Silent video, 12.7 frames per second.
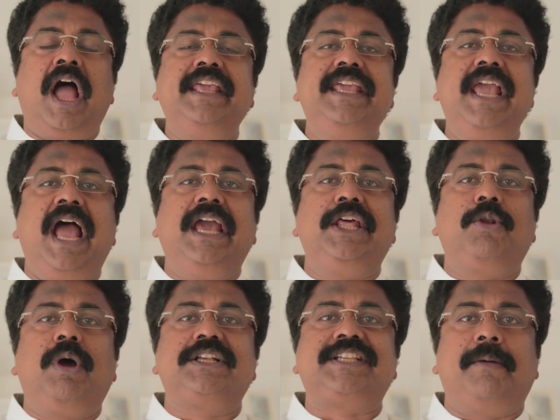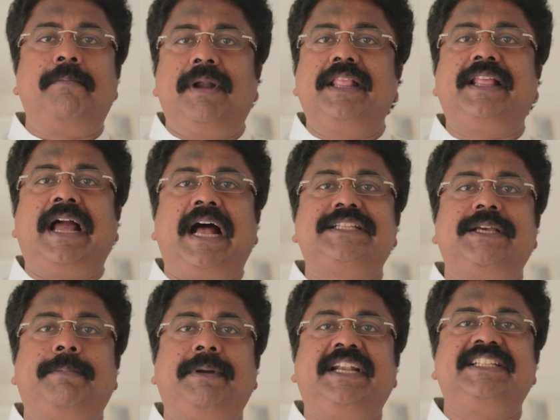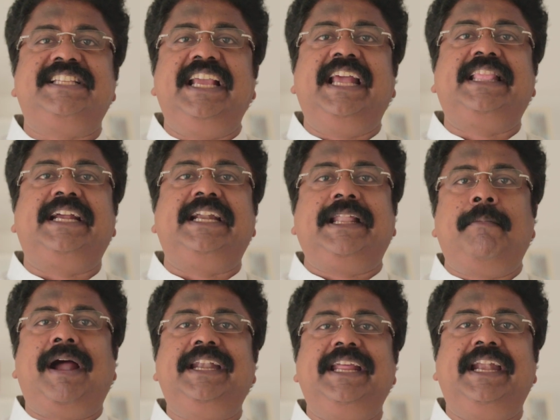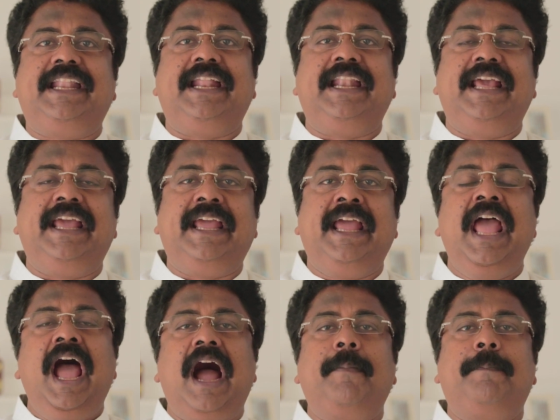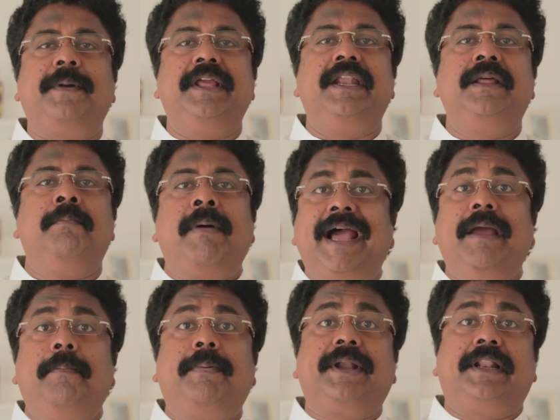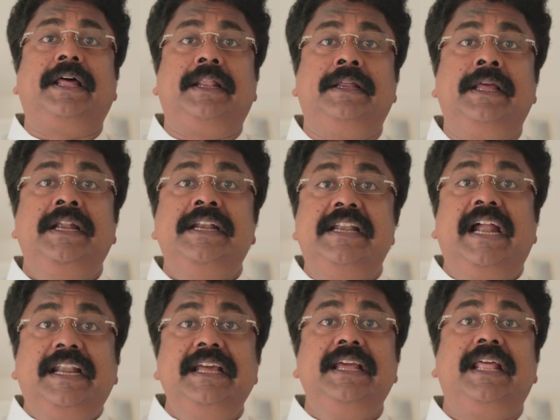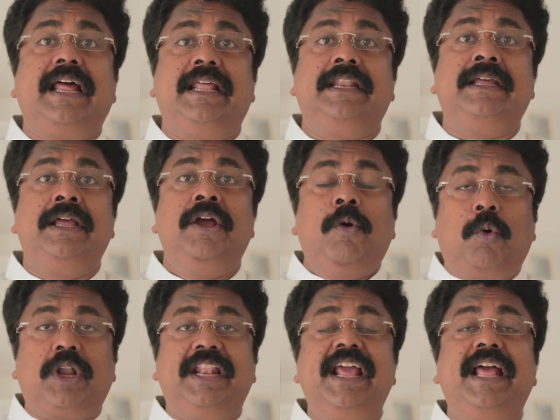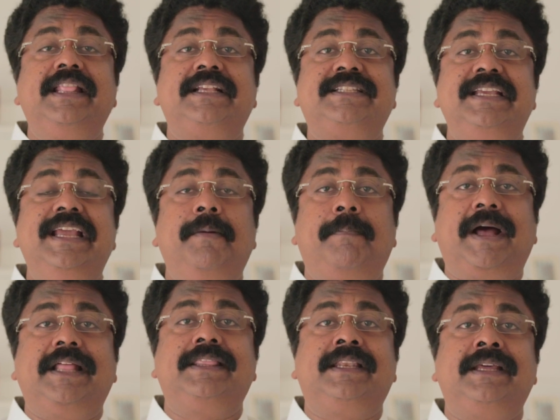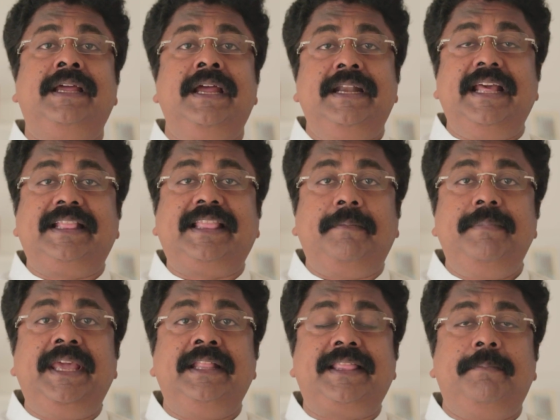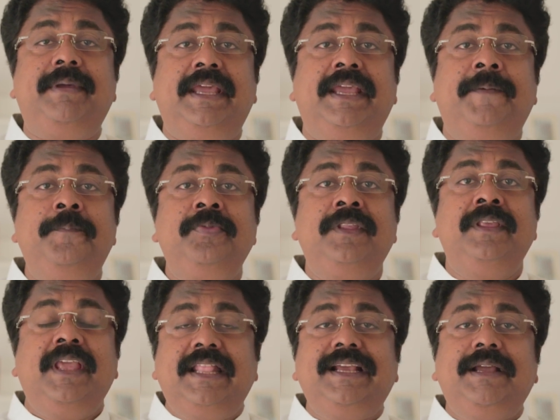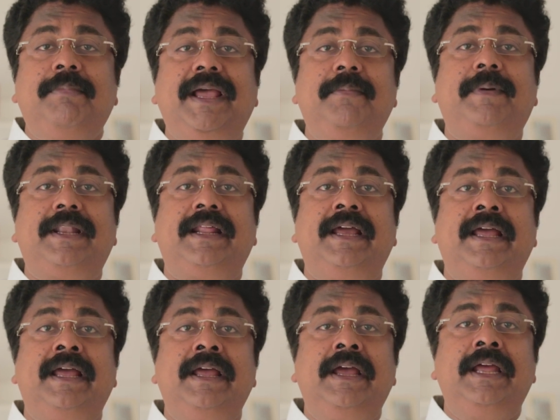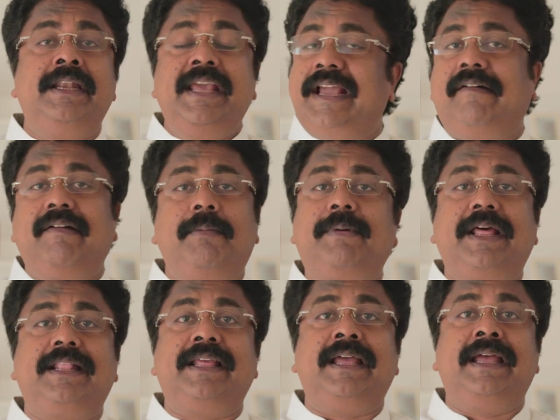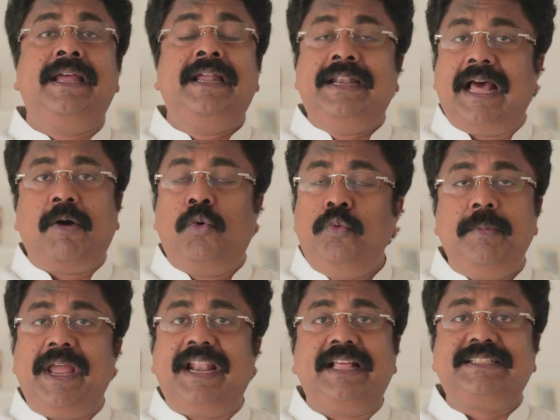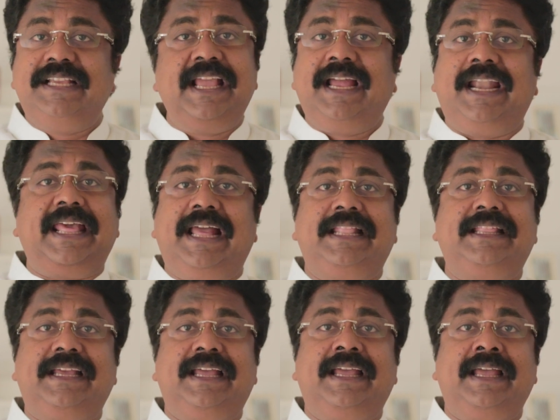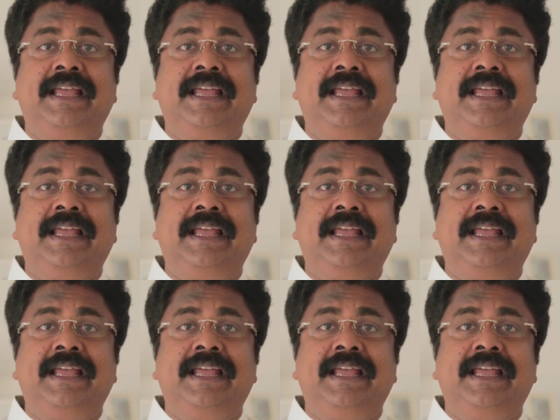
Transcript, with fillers: ஐயாயிரம் ரூபாய் சம்பளத்துக்கு ஆசைப்பட்டு சிங்கத்துக்கிட்ட மாட்டிக்கிட்டேனே அப்படின்னு பயப்படுறாரு நடுங்கிறாரு உடனே அந்த சிங்கம் பார்த்துட்டு டே தம்பி தம்பி எதுக்கு பயப்படுற நீ கவலைப்படாத நான் உண்மையான சிங்கம் கிடையாது